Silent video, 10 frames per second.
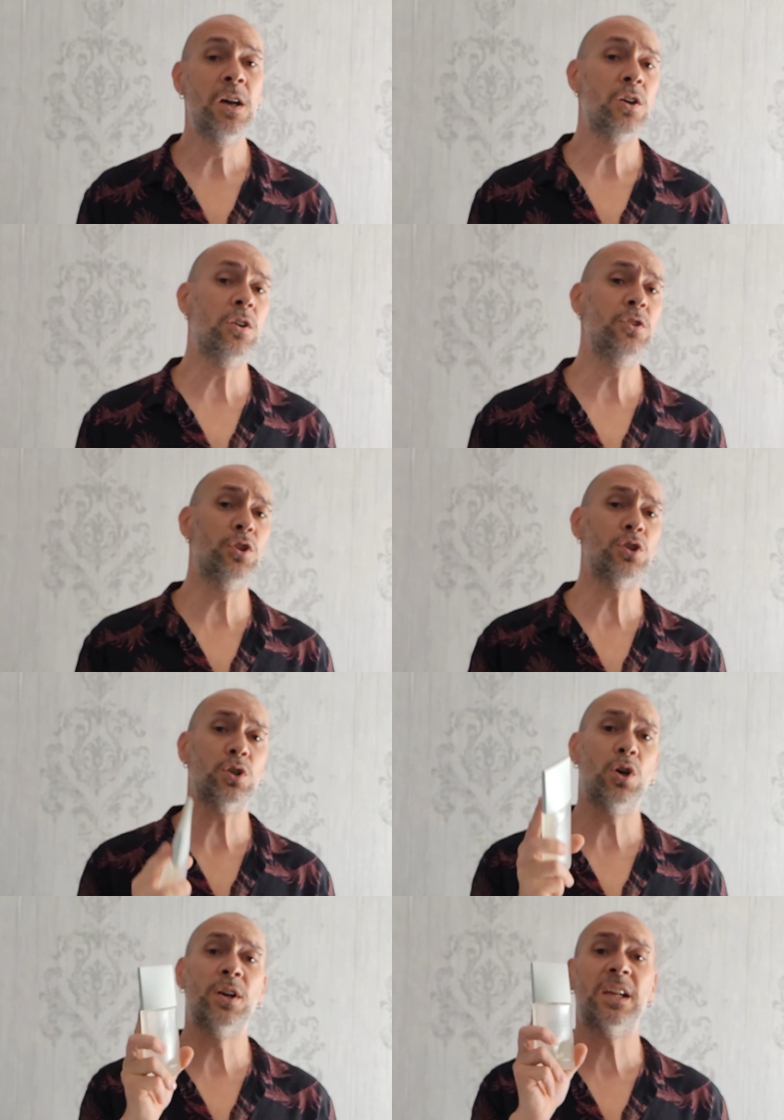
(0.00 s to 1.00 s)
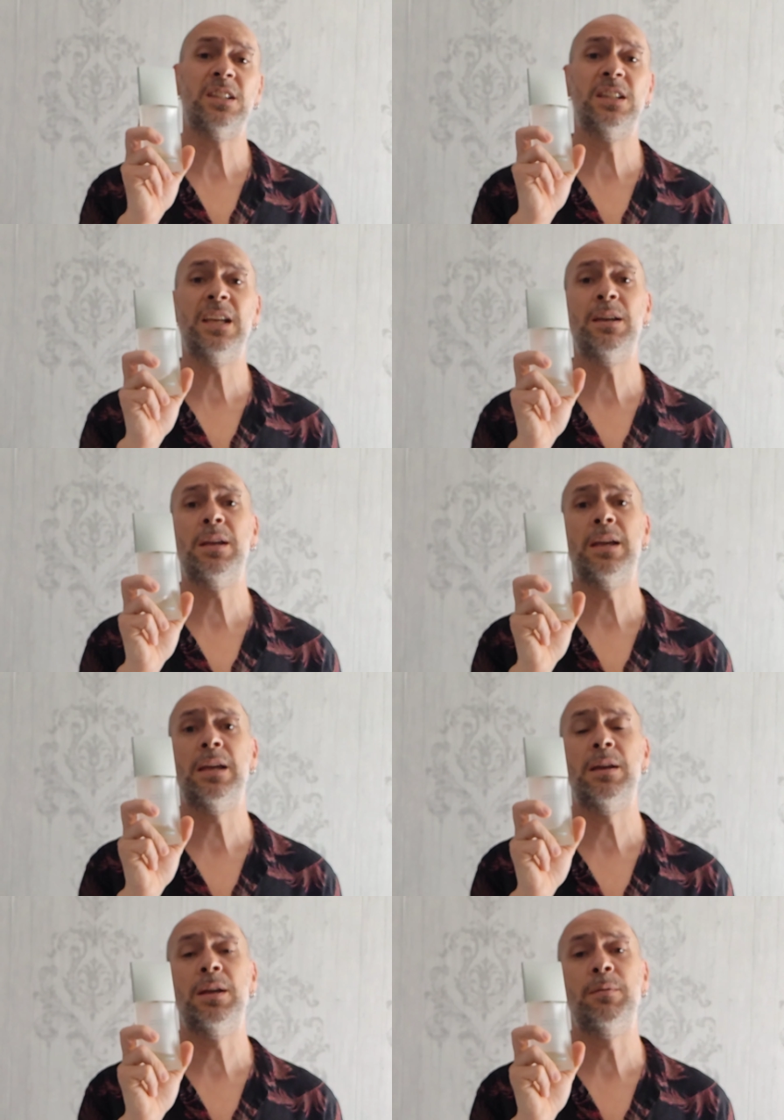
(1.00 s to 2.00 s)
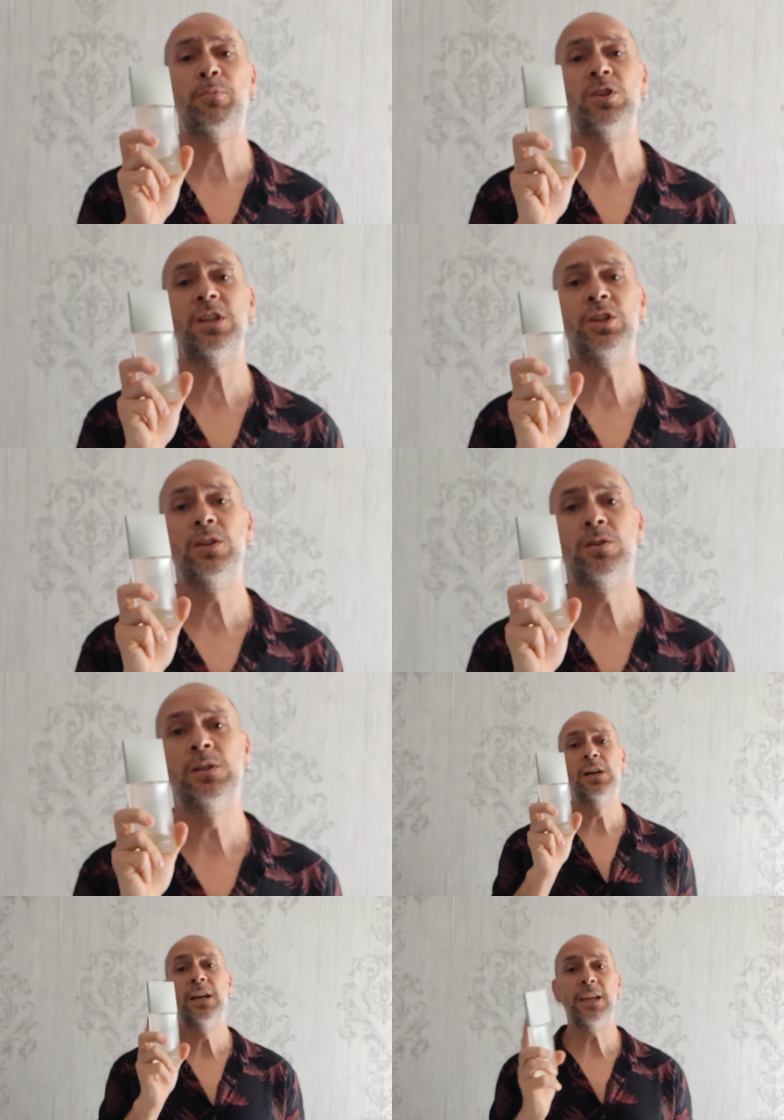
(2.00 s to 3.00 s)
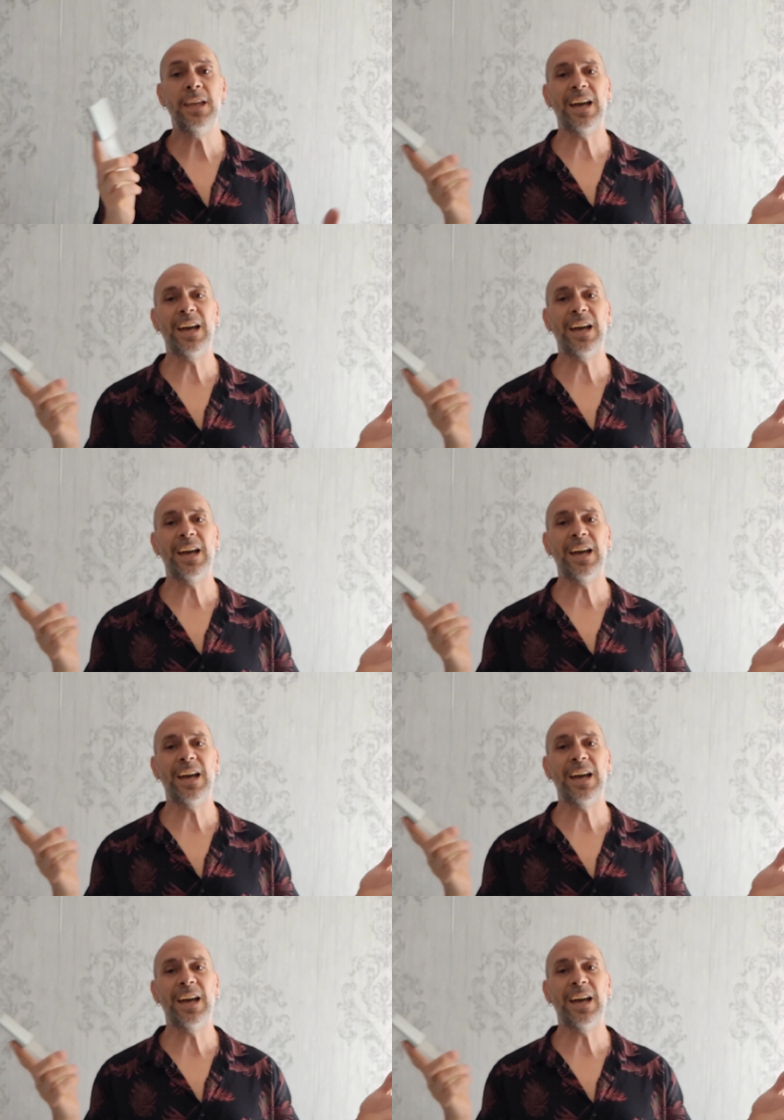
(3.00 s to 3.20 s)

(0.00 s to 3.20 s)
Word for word: con 2 horas de proyección. Y